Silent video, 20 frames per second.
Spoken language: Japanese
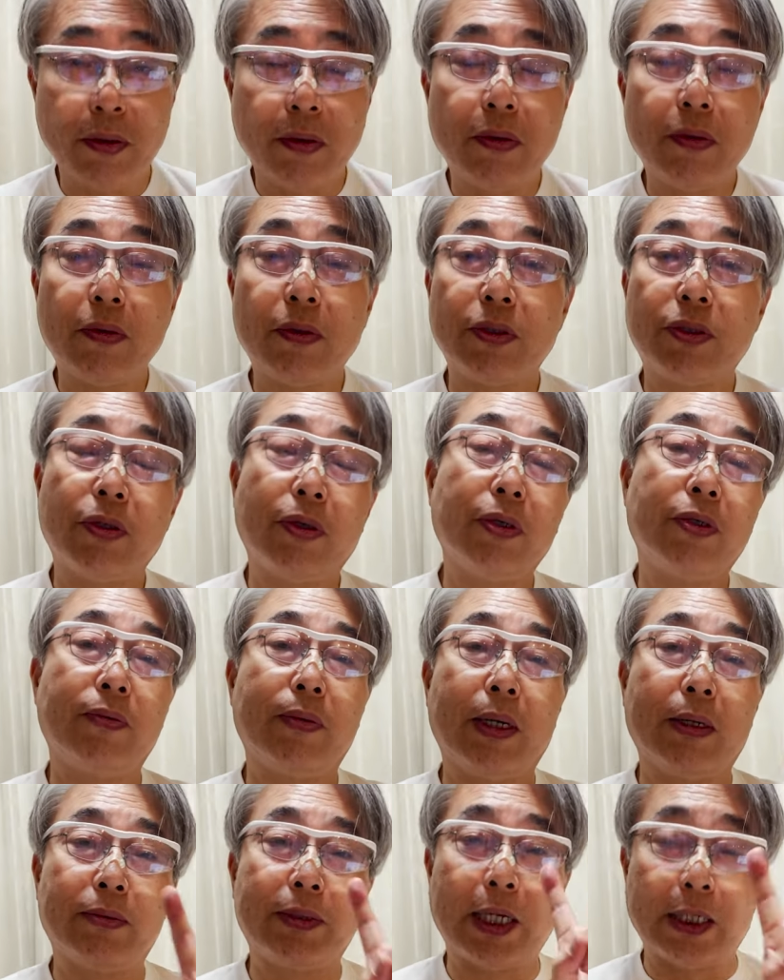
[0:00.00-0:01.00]
今日の勝因
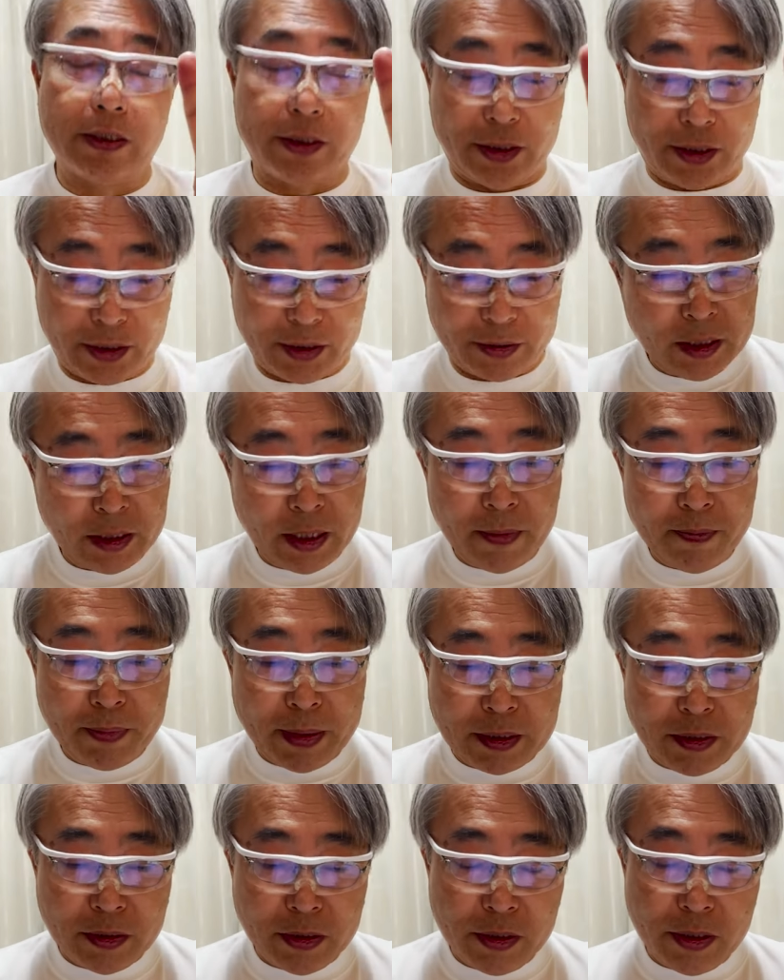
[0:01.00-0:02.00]
は2つ。先
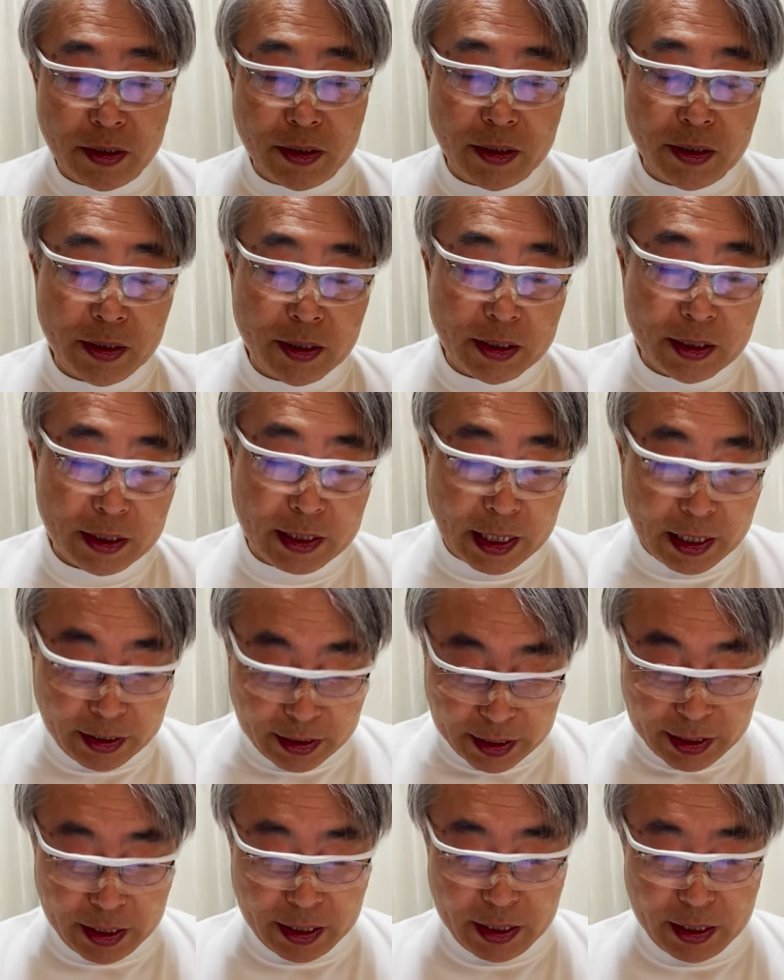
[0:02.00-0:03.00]
発、佐伯